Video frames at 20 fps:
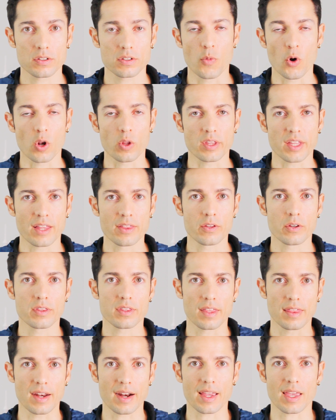Por lo tanto,
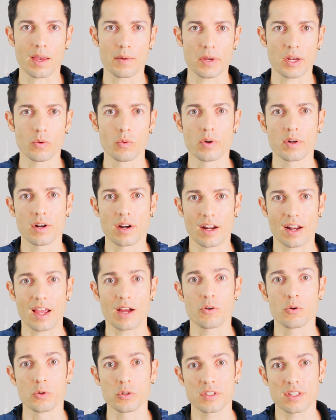tendrá que haber un
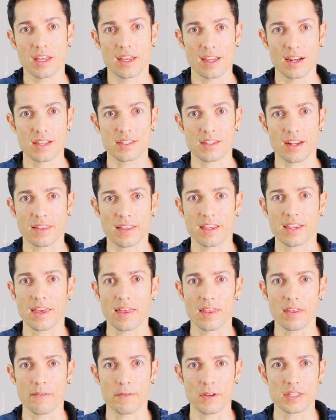reajuste en la estrategia
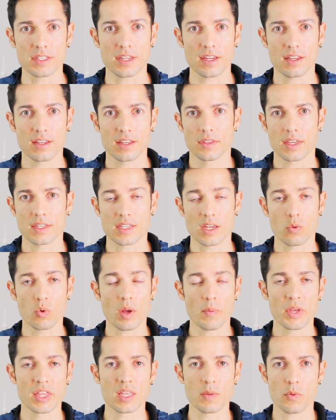de defensa, que
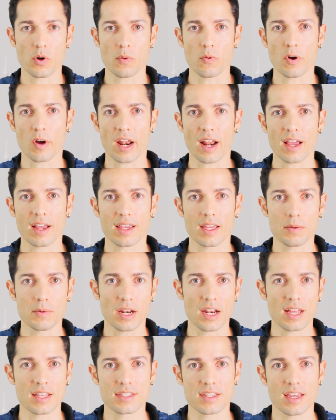seguramente provocará que el
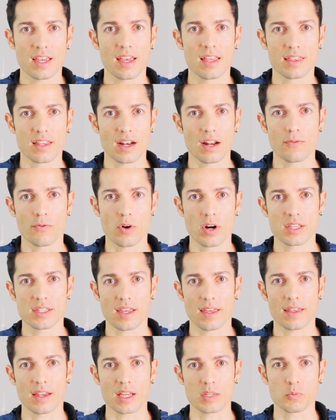balance entre la
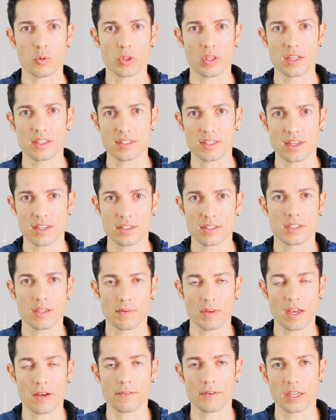fuerza de las potencias se
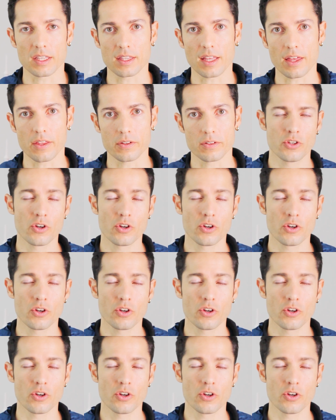vea afectado.